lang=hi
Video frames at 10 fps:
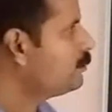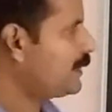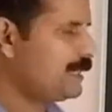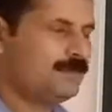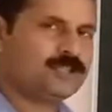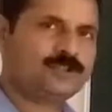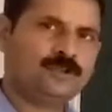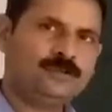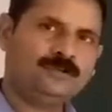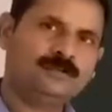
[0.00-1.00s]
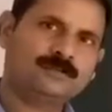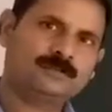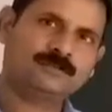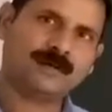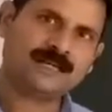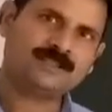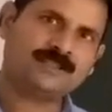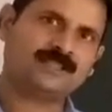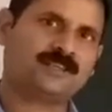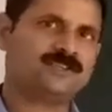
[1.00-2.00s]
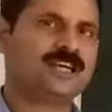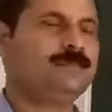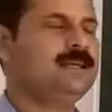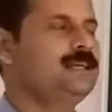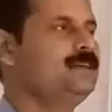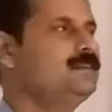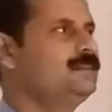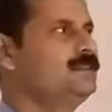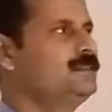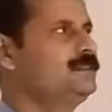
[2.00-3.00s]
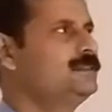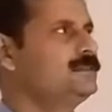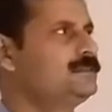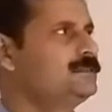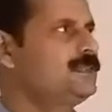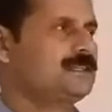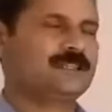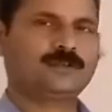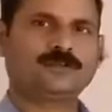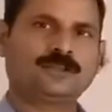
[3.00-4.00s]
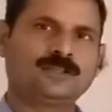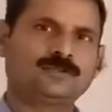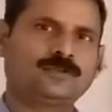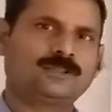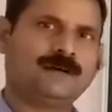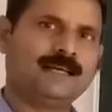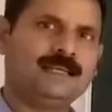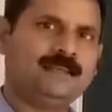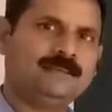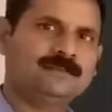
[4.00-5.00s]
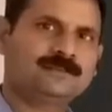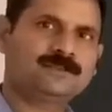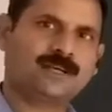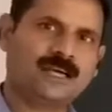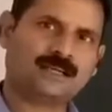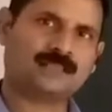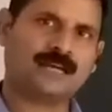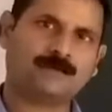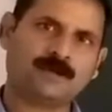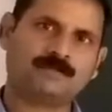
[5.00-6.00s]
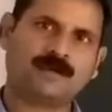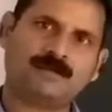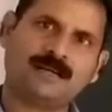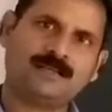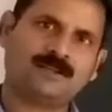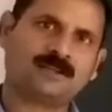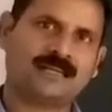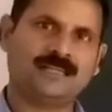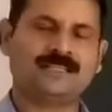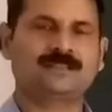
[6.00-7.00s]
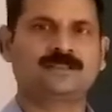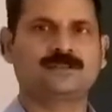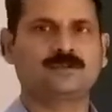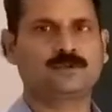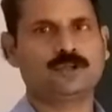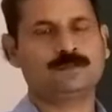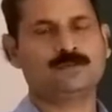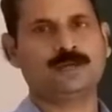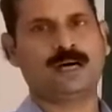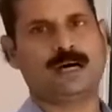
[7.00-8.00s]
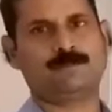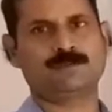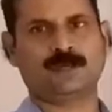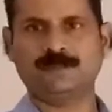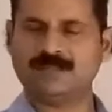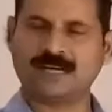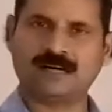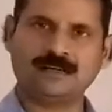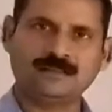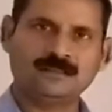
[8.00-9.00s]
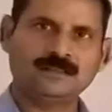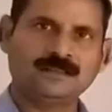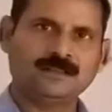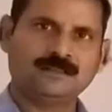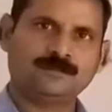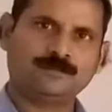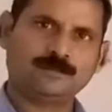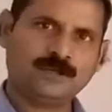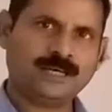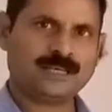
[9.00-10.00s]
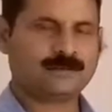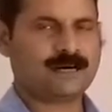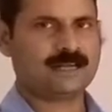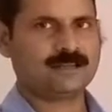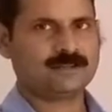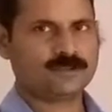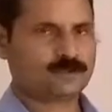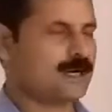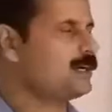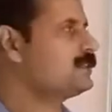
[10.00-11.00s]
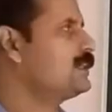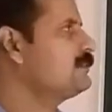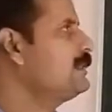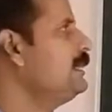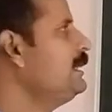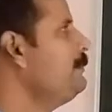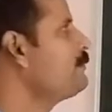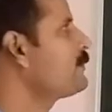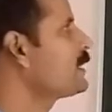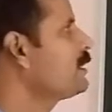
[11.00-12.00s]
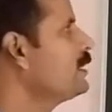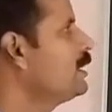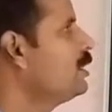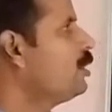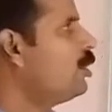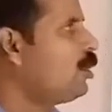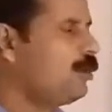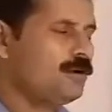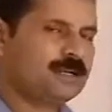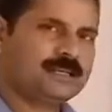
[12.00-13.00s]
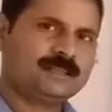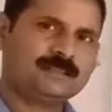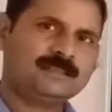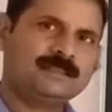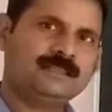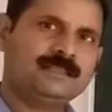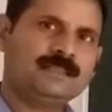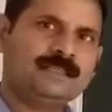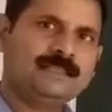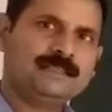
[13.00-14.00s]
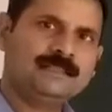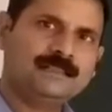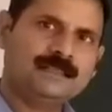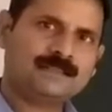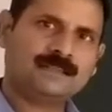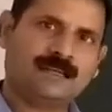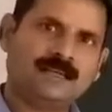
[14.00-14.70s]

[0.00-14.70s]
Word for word: प्यारे बच्चों वाणिज्य की कक्षा में डॉक्टर कौशल किशोर तिवारी सहायक अध्यापक मरवाड़ इंटर कॉलेज गोरखपुर आप सभी का पुनः एक बार स्वागत करते हैं और इस